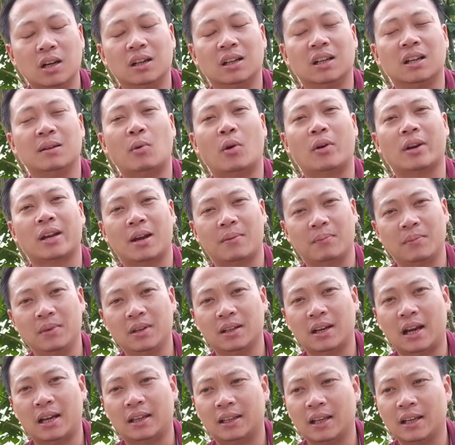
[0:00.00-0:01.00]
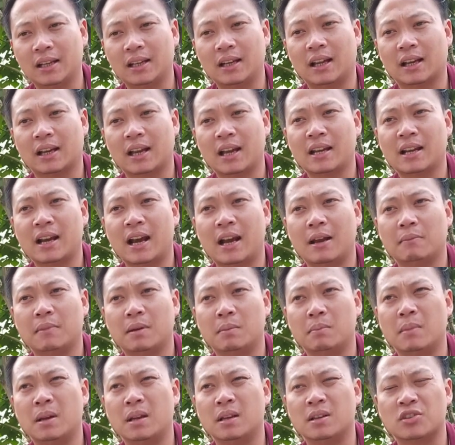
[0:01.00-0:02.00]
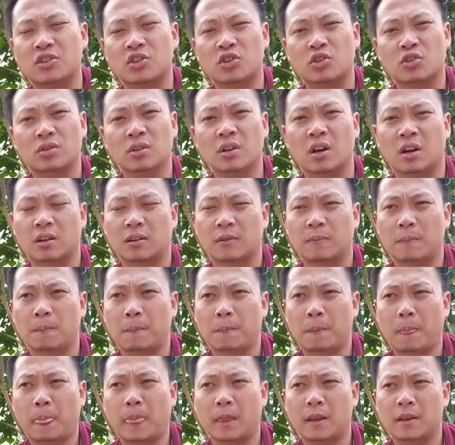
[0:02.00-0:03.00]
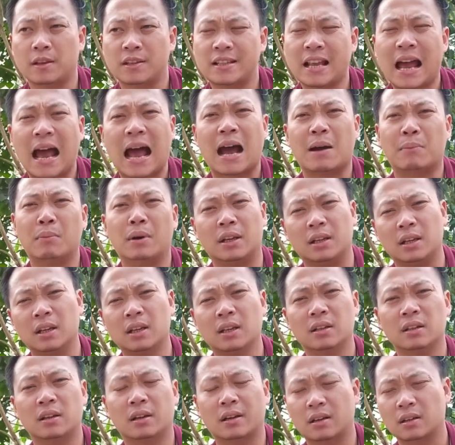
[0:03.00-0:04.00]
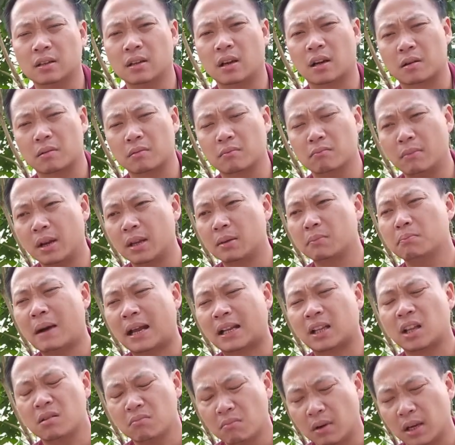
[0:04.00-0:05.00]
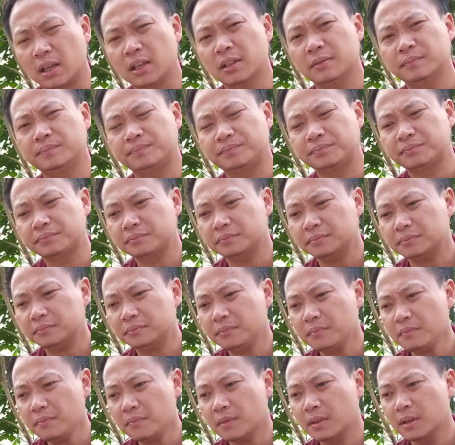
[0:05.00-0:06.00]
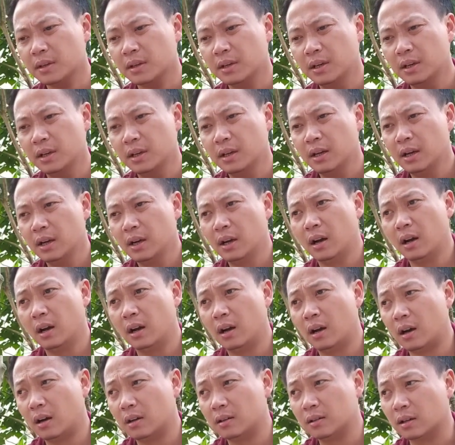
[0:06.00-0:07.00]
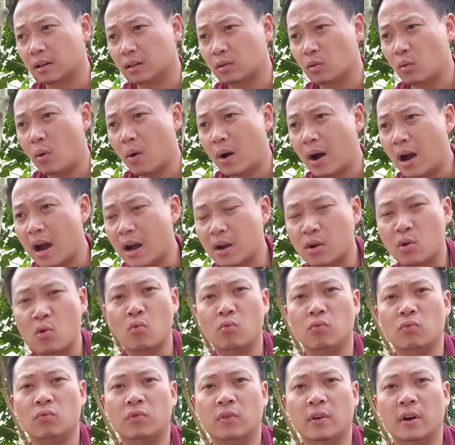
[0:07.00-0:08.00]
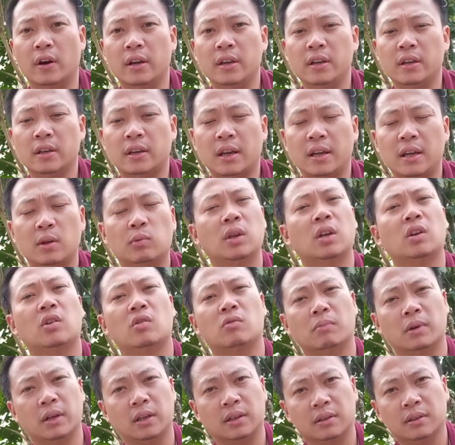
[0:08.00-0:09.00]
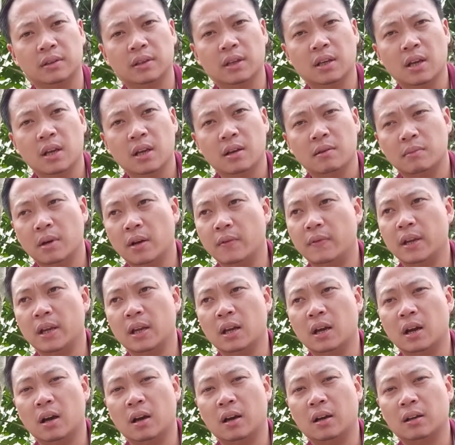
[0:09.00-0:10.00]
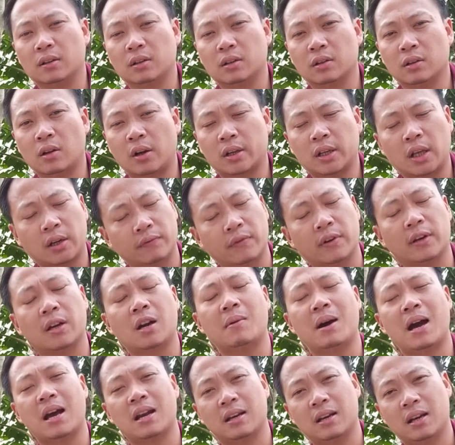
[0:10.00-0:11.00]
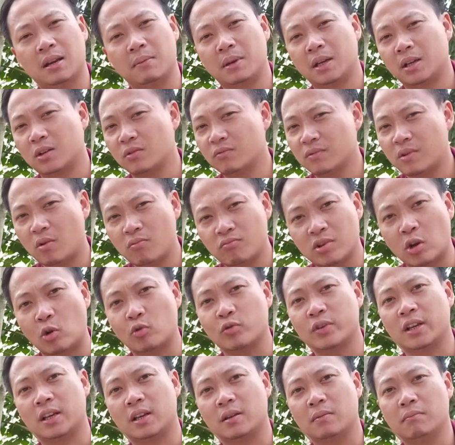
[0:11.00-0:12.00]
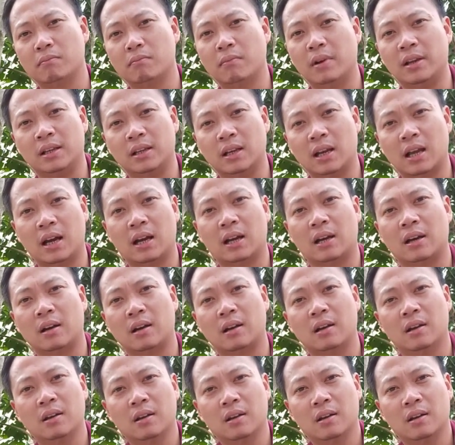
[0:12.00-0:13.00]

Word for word: thường thì mỗi năm những ngày Tết là cái ngày mình mình được xả mình ấy, được được mình bản thân mình ấy, uh, được hòa cùng với những cái yêu thích của mình bởi vì uh, nói thật với các bạn này mình cũng không giấu gì mình là